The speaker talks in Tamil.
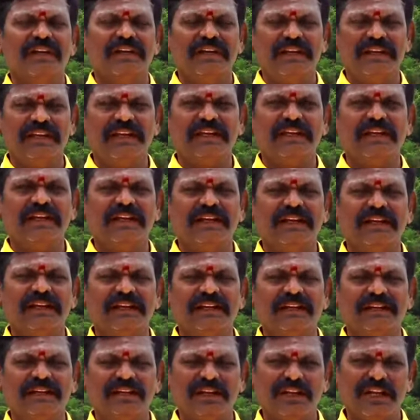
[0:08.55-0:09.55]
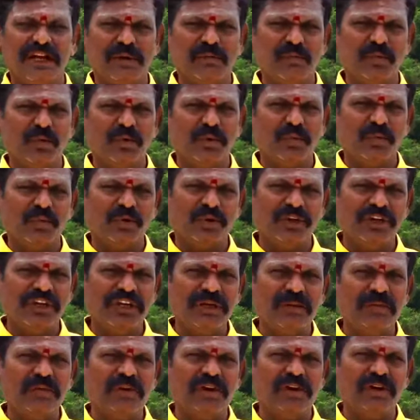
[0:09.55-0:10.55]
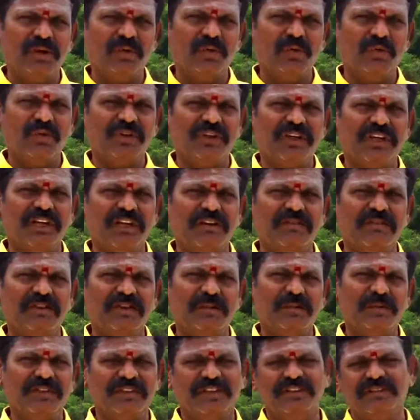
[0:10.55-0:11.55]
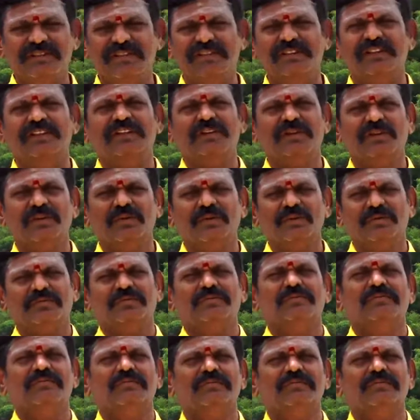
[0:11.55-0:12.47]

இன்றைக்கி நாம் ஒரு முக்கியமான ஒரு கேள்வியை பற்றி சிந்திக்கிருக்கிறோம்